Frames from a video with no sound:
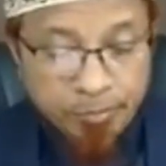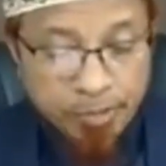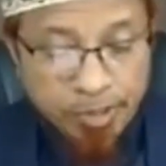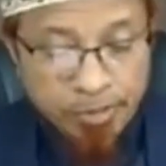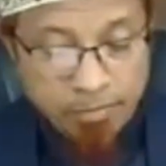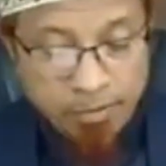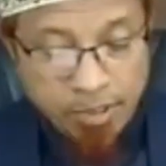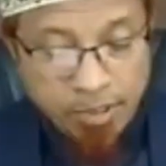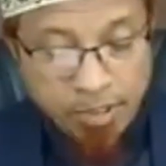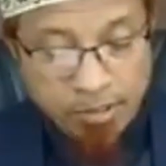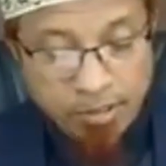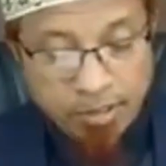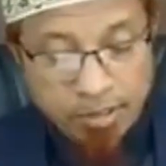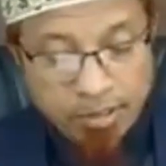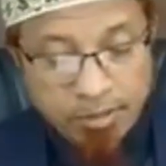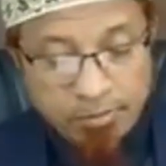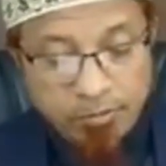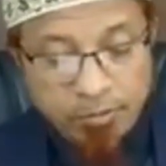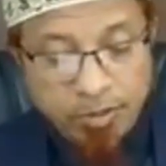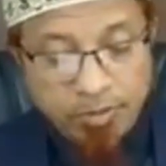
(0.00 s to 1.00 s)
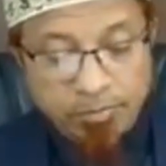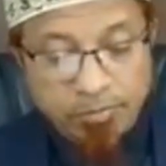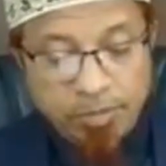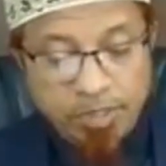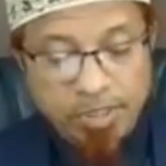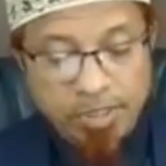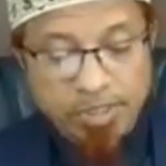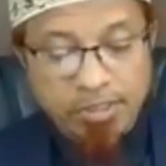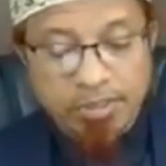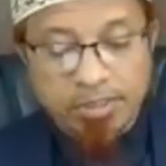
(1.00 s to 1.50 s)
ফকাল ইবনু
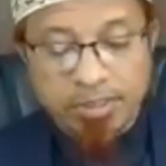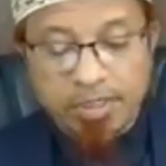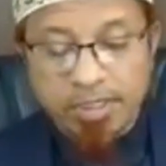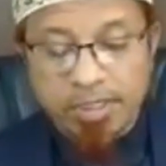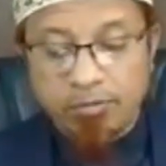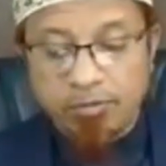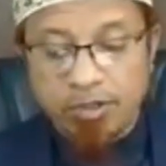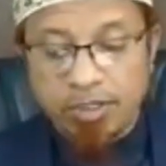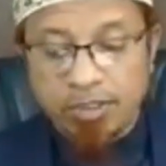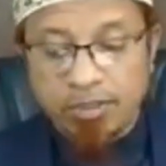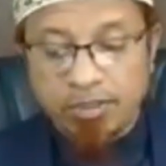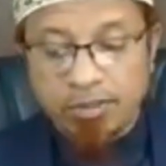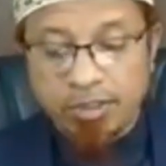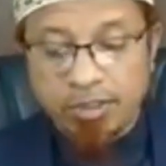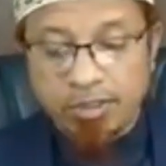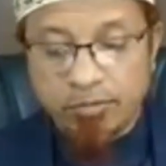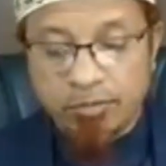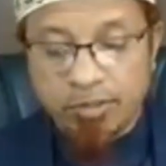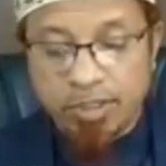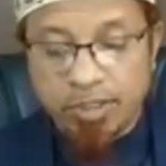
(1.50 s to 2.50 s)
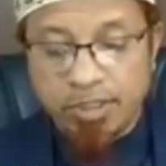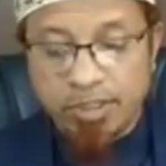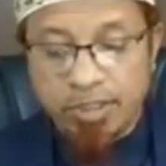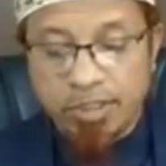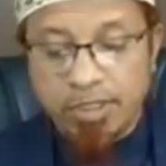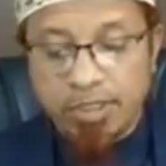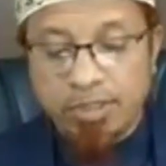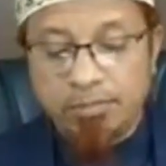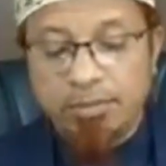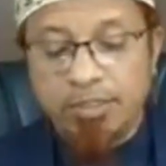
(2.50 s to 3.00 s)
আব্বাস লাহাদ্দিসুকা
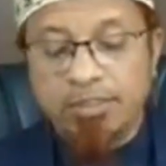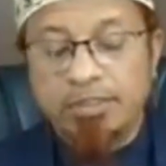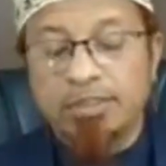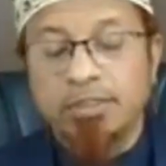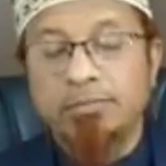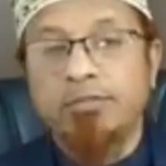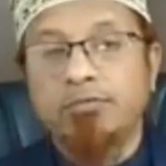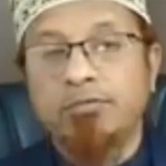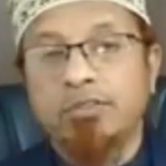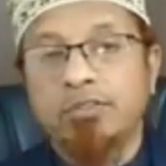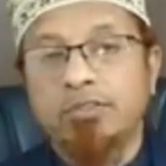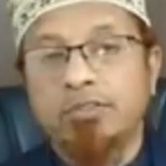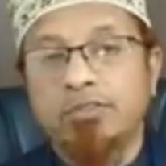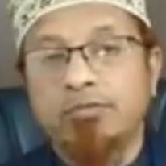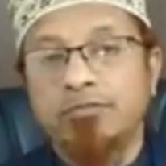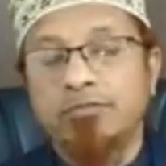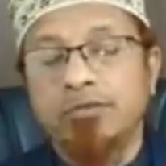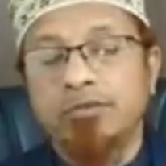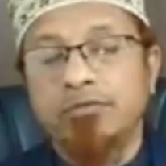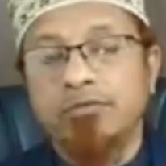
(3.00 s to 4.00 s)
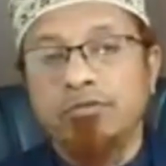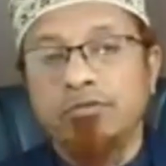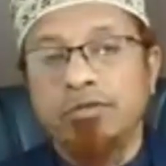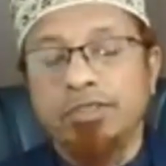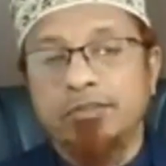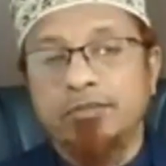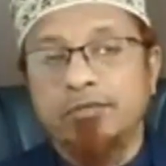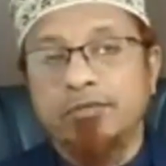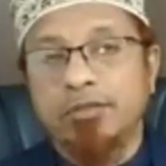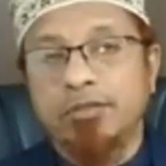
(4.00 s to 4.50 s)
ইল্লামা সামিত রসুল্লাহ
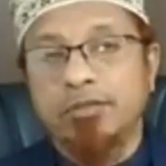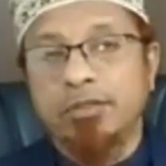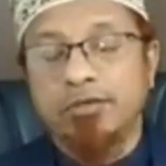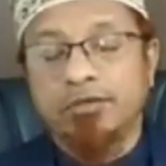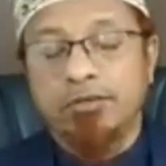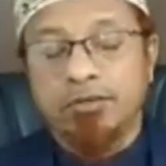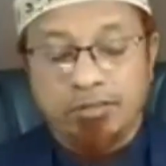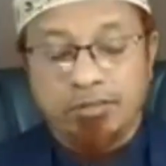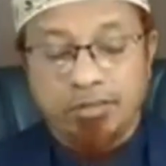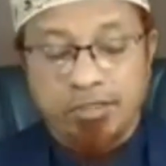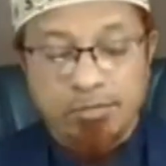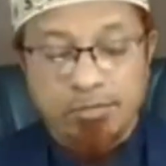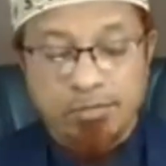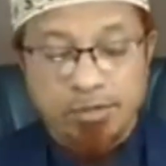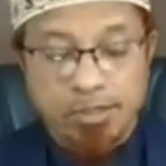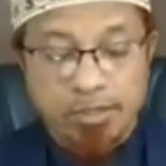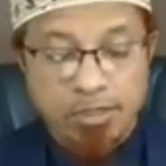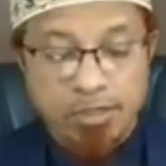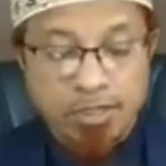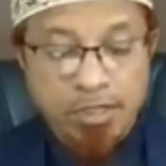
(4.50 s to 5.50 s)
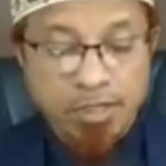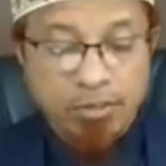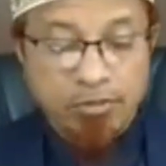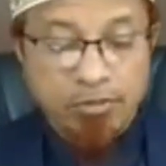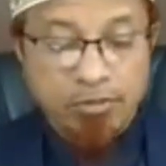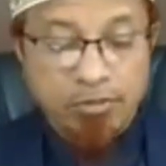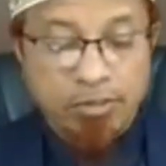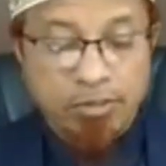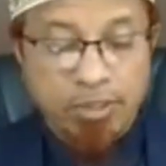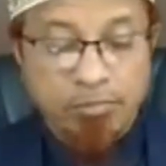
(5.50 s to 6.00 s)
সাল্লাহ সাল্লামা
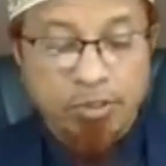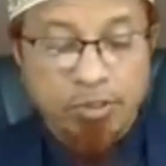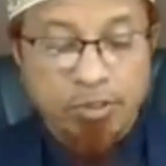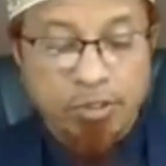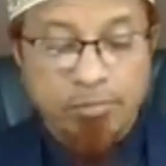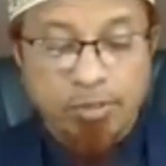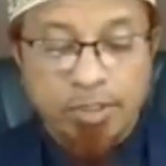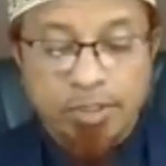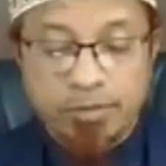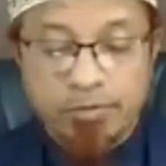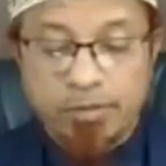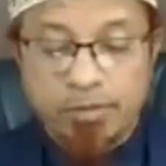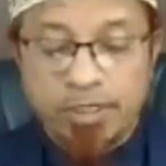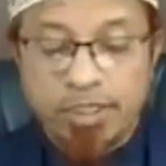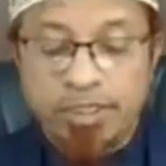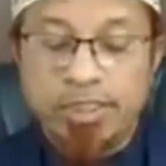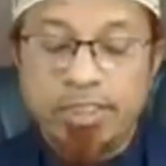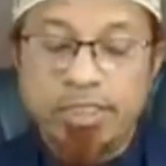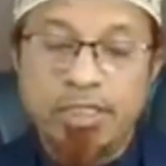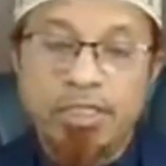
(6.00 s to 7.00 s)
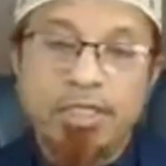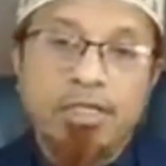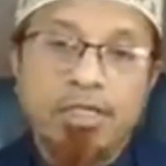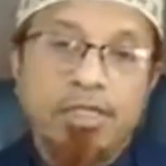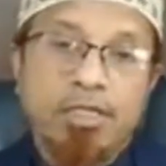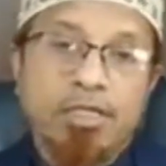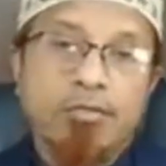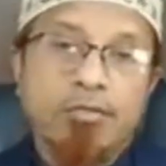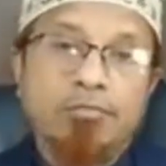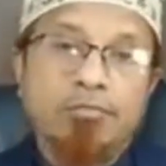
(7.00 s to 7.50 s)
তখন ইবনু আব্বাস বললেন যে
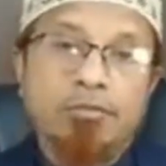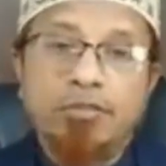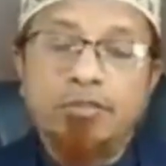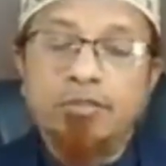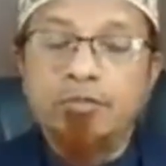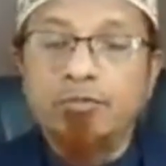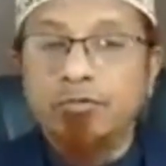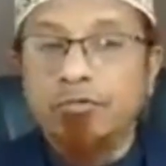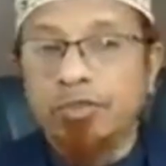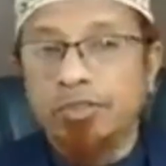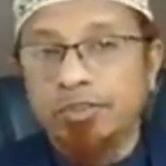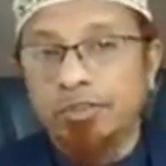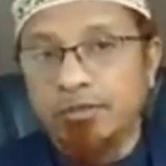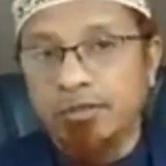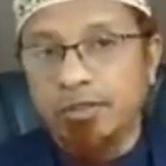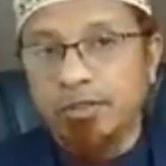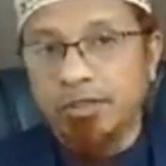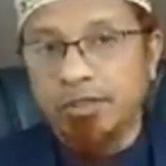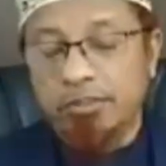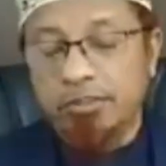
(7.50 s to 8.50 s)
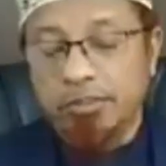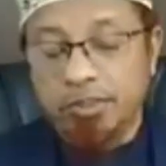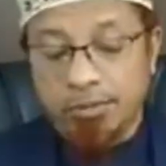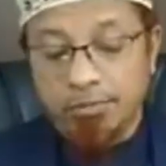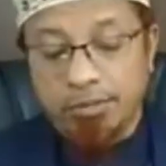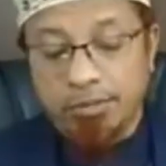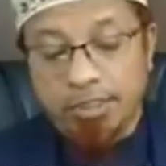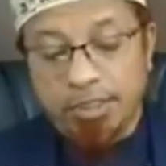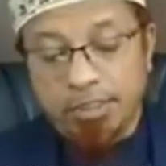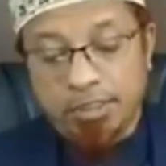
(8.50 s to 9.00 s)
আমি রসুল্লাহ সাল্লাহ সাল্লামের
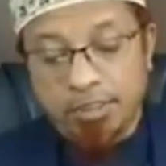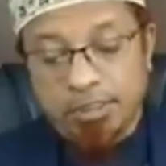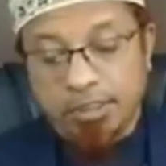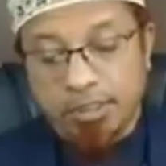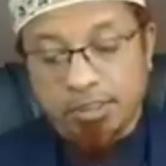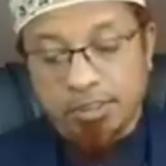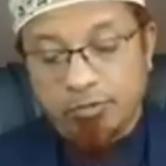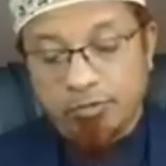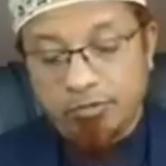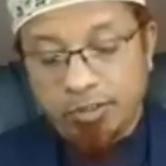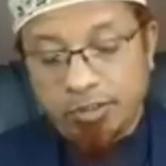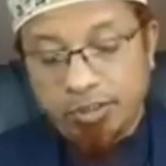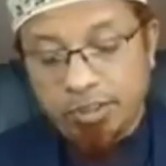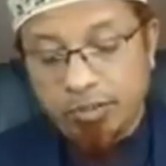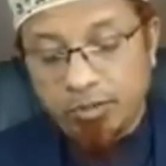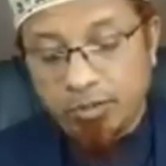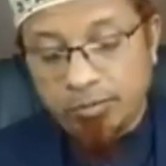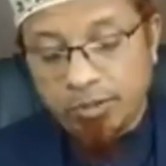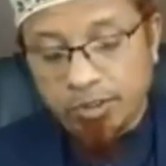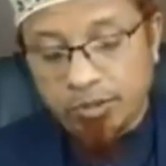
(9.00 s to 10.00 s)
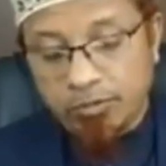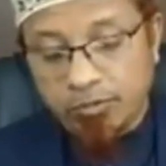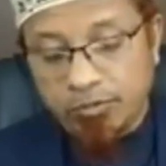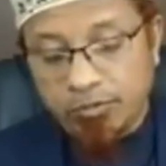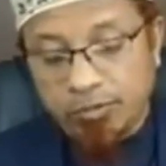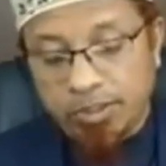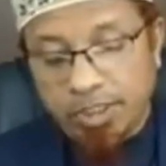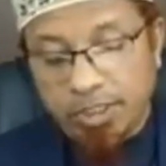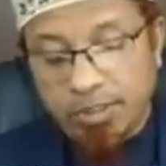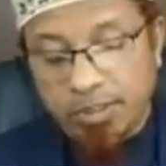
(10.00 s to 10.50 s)
কাছে যা শুনেছি তোমাকে শুধু
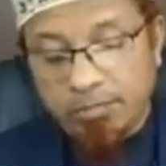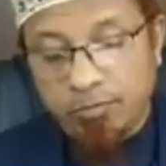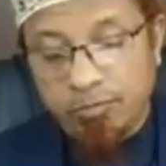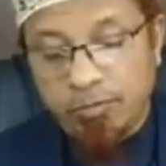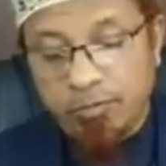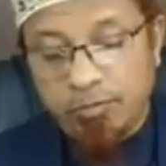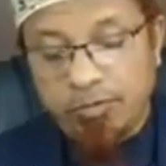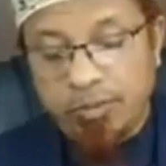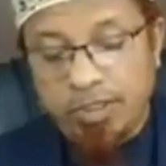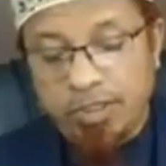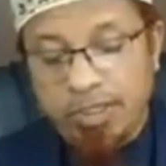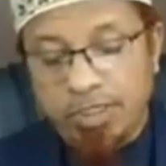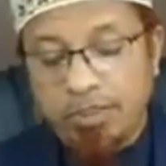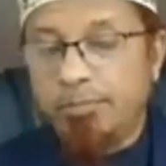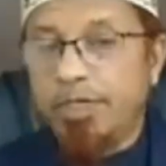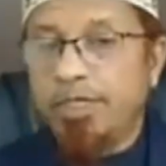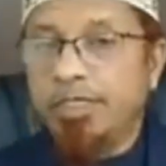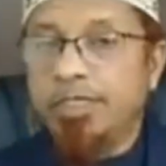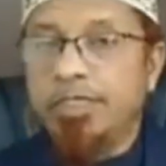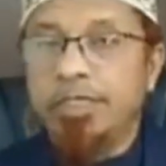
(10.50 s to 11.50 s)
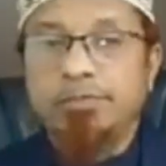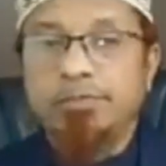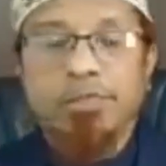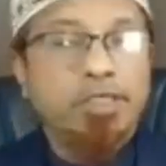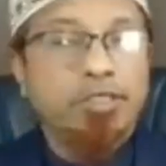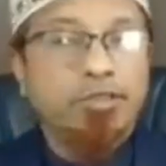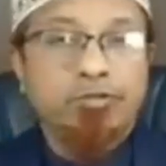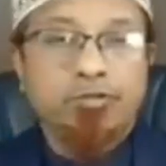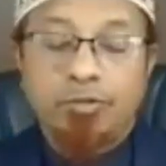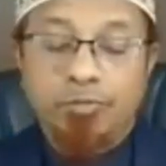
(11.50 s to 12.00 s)
তাই বলবো এর বাইরে আমি
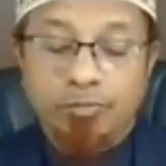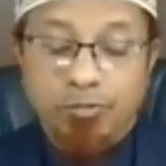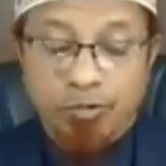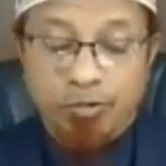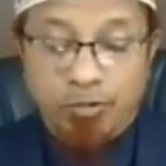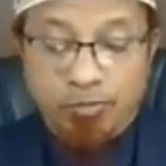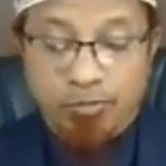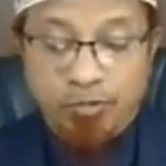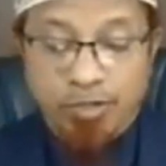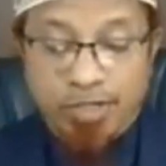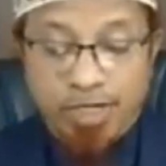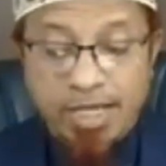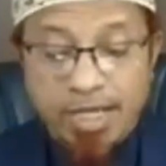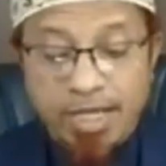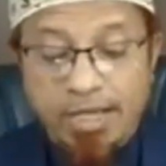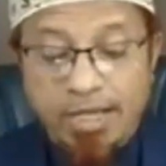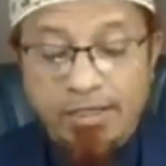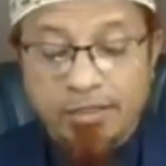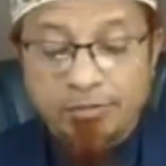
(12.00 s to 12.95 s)
কিছুই বলবো না